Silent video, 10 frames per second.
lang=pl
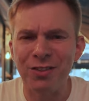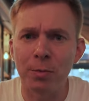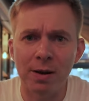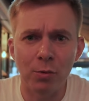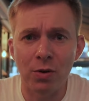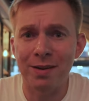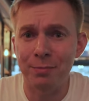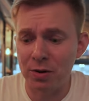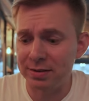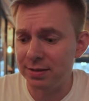dobra była,
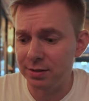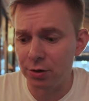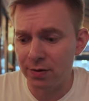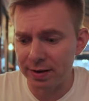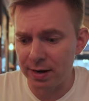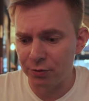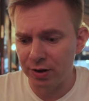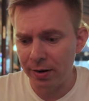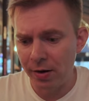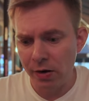była zdecydowanie
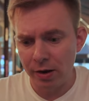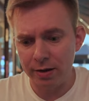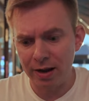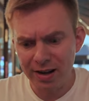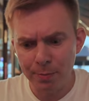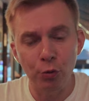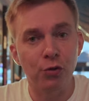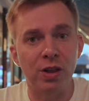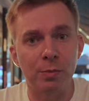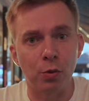lepsza. Y, ale na plus
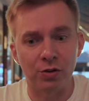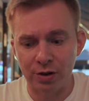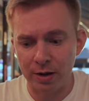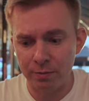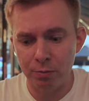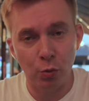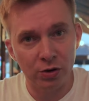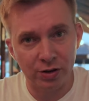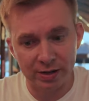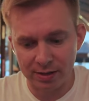tutaj bułeczka.
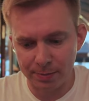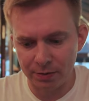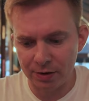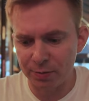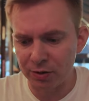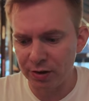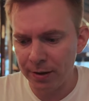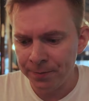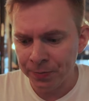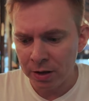Bułeczka jest naprawdę smaczna.
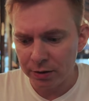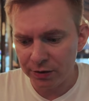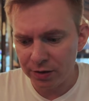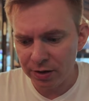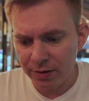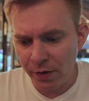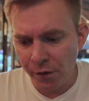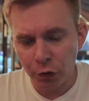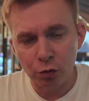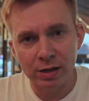Niestety
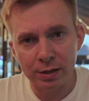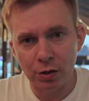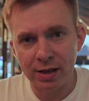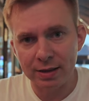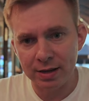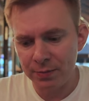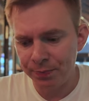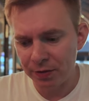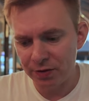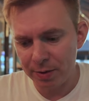tutaj te dodatki
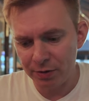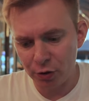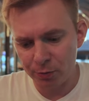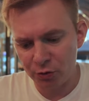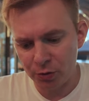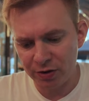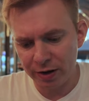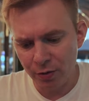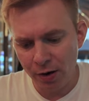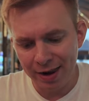za bardzo to
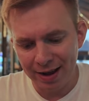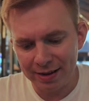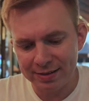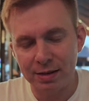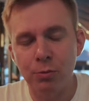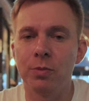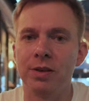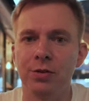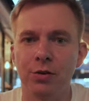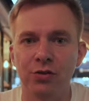przytłaczają, a samo
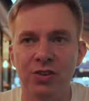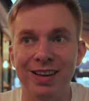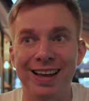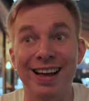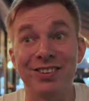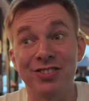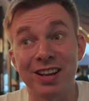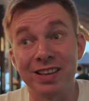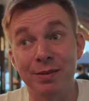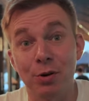mięso się aż
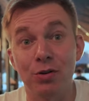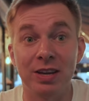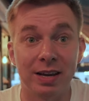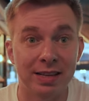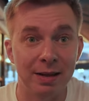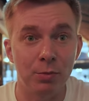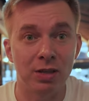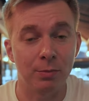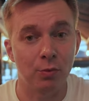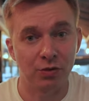tak nie broni jak tam, bo
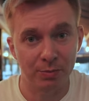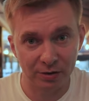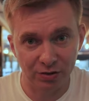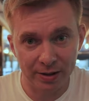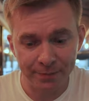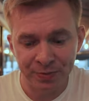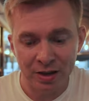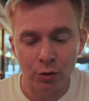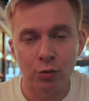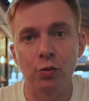tam było smaczne.
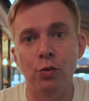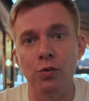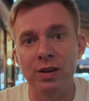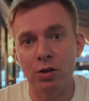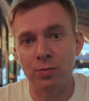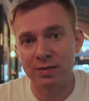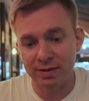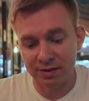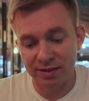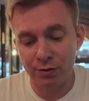Tu
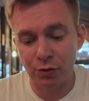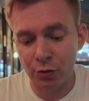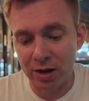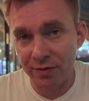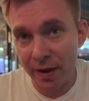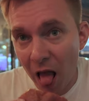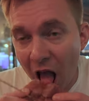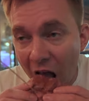natomiast jest nieco suchawe.